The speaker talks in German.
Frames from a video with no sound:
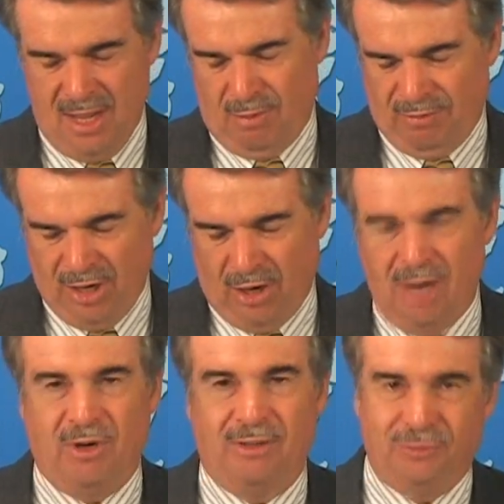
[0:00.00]
Aber wie auch
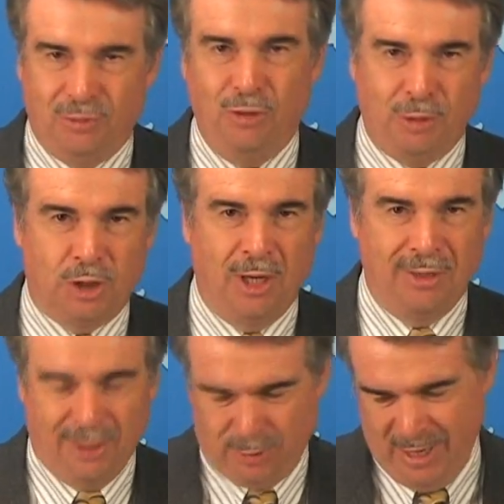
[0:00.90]
immer, typisch
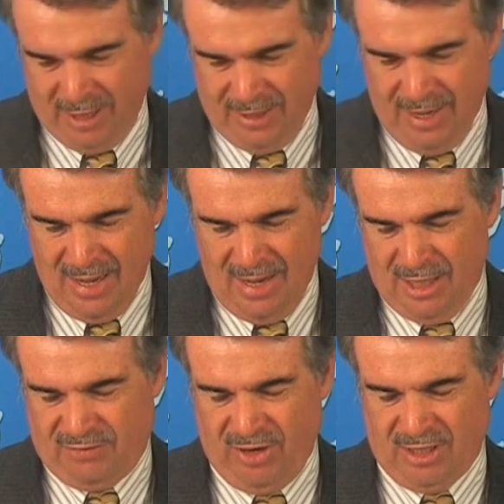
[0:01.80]
der Spiegel,
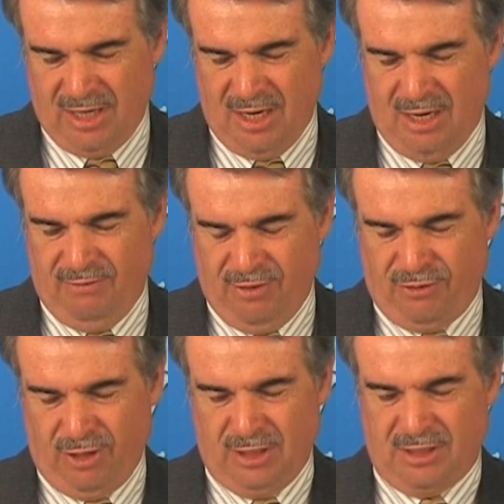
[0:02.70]
es fährt hier wie
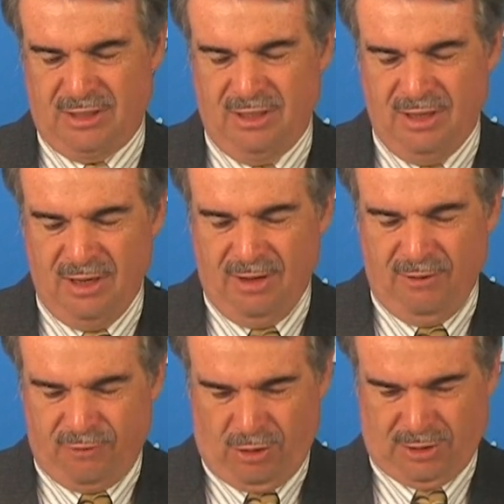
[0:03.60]
folgt
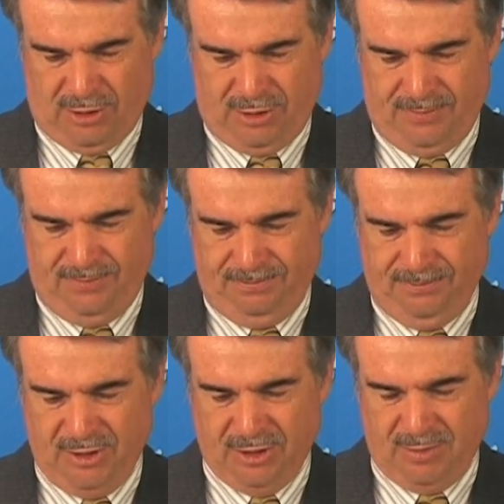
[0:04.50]
fort,
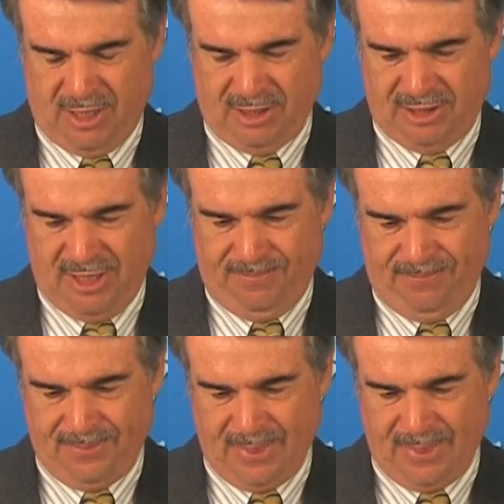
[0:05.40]
dieses Magazin.